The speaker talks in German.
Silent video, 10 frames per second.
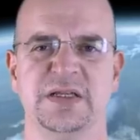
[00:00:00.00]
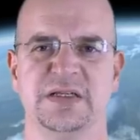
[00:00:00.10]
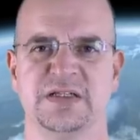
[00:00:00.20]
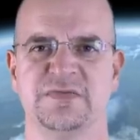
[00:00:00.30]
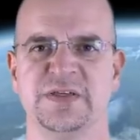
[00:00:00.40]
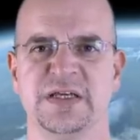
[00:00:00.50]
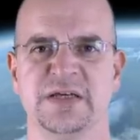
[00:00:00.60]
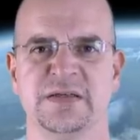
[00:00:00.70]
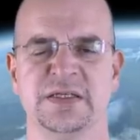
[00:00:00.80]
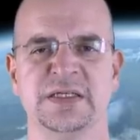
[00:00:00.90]
dass
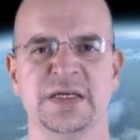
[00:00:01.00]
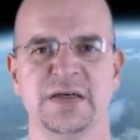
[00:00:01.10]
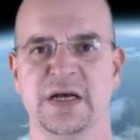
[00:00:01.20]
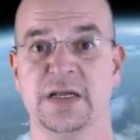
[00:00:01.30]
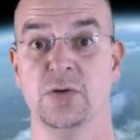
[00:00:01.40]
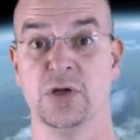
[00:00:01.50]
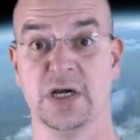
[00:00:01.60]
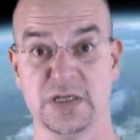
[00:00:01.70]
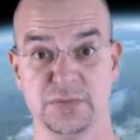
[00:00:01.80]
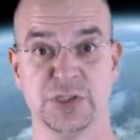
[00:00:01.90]
wir hier einen
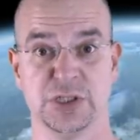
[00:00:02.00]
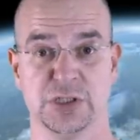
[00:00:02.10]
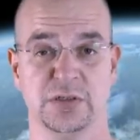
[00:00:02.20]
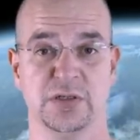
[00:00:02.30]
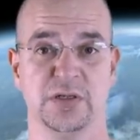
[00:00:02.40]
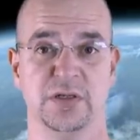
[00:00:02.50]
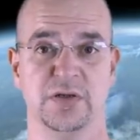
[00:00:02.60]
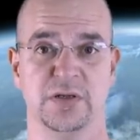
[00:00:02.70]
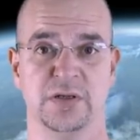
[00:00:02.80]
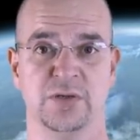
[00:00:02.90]
logarithmischen
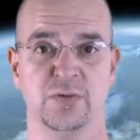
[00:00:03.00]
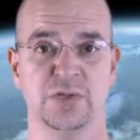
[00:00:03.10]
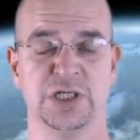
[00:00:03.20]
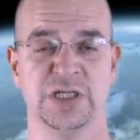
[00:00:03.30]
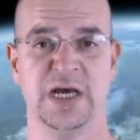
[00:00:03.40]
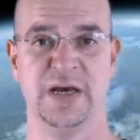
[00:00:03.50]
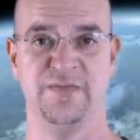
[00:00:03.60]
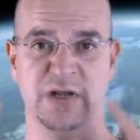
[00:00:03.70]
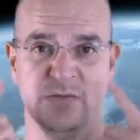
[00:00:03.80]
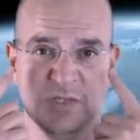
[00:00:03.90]
äh, Unterschied
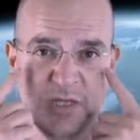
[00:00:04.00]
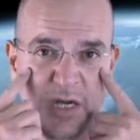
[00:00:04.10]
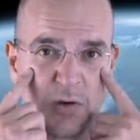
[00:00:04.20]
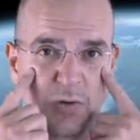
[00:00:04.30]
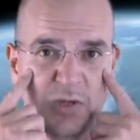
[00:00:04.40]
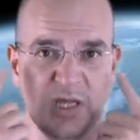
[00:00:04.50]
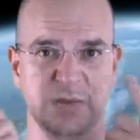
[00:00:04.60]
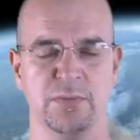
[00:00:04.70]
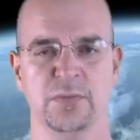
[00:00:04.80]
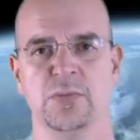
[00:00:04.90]
haben, weil unsere Augen
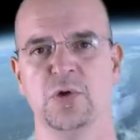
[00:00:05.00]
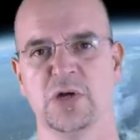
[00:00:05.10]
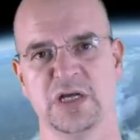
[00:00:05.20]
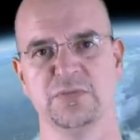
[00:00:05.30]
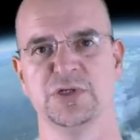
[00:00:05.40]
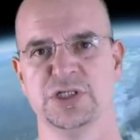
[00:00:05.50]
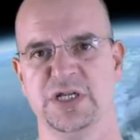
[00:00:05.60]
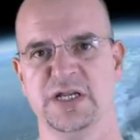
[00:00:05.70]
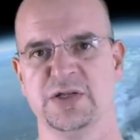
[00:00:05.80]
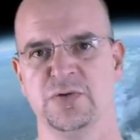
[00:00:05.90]
eben logarithmische
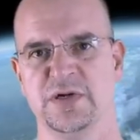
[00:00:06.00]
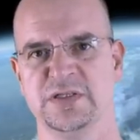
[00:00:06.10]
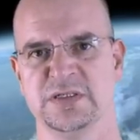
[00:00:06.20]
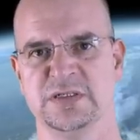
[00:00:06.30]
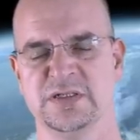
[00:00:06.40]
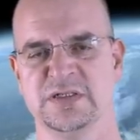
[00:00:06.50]
Detektoren sind.